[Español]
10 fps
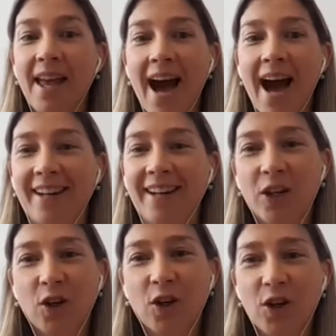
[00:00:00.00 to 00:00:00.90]
a traer
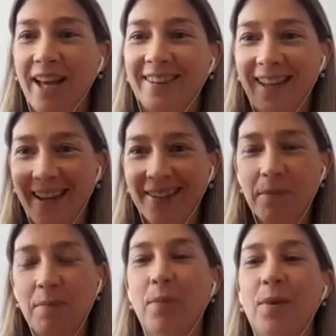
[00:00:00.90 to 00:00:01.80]
cosas que
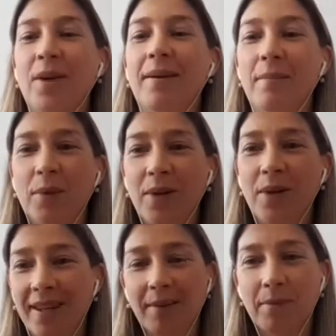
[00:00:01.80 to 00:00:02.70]
están muy,
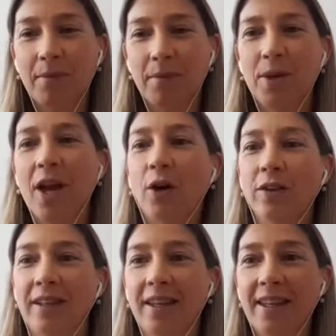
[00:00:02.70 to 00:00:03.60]
muy, muy
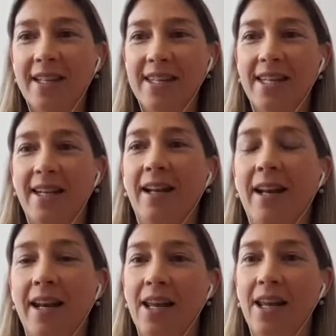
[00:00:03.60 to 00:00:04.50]
escondiditas en
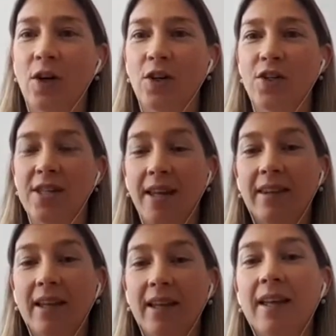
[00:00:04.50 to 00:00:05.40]
en el
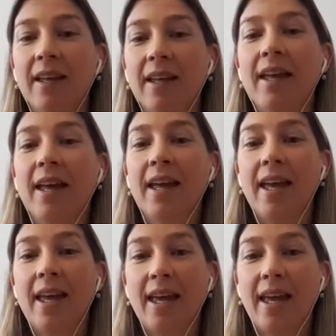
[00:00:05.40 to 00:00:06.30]
inconsciente
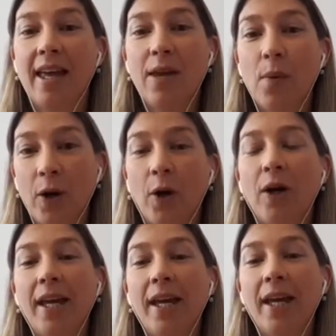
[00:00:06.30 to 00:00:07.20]
eh, y bueno,
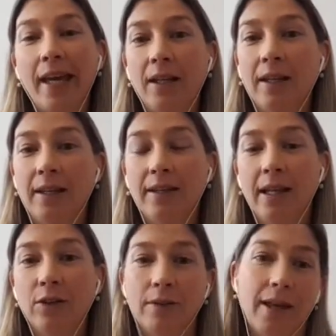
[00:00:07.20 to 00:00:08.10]
en,
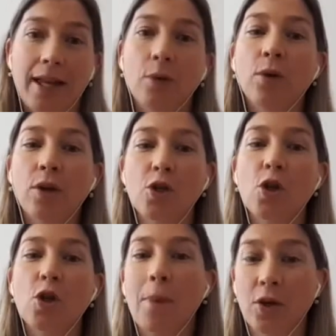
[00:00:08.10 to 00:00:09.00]
uno, de esos,
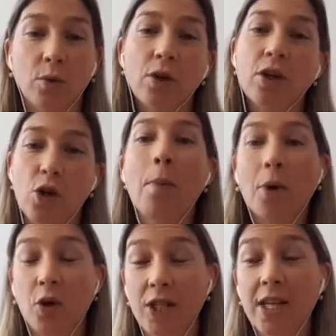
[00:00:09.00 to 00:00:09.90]
uno de esos
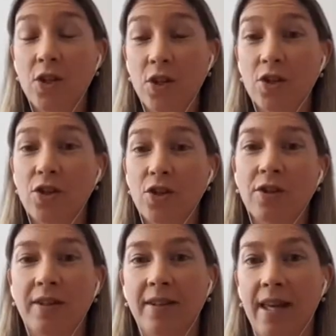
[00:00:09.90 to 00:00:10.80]
procesos
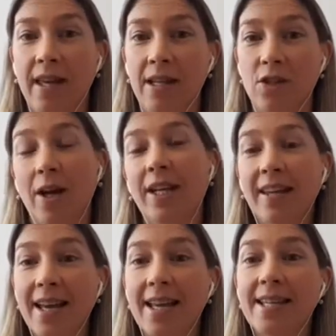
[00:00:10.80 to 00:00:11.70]
de, de Giovanni
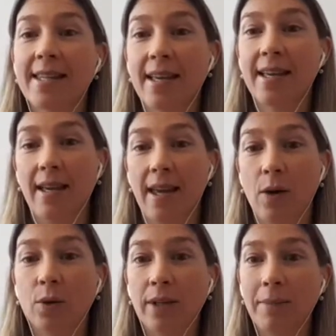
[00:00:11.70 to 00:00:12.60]
es eh,
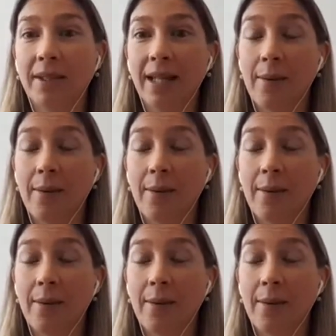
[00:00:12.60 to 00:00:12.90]
justamente la